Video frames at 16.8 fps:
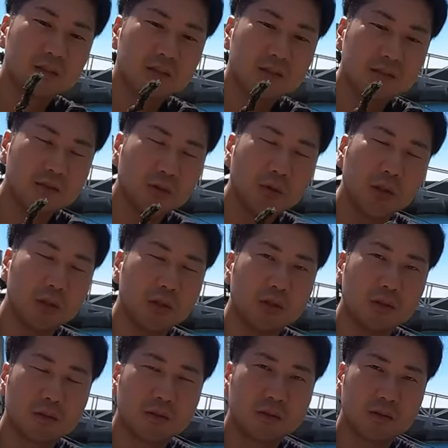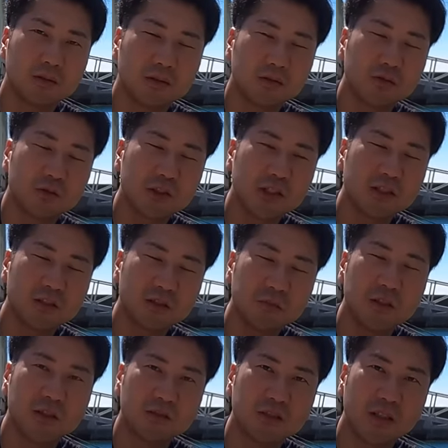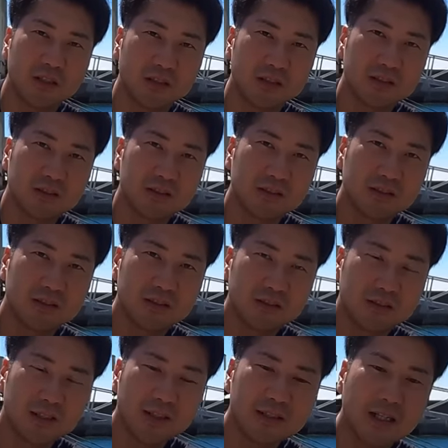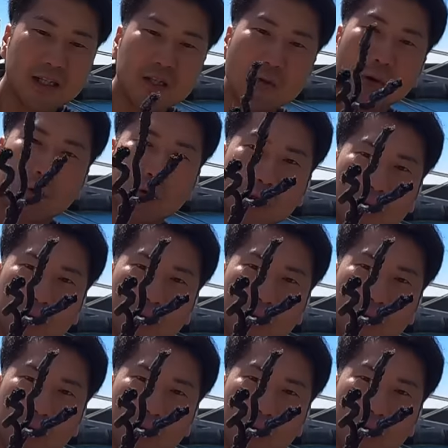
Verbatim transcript: すごい口で説明しづらいですただ最初はこの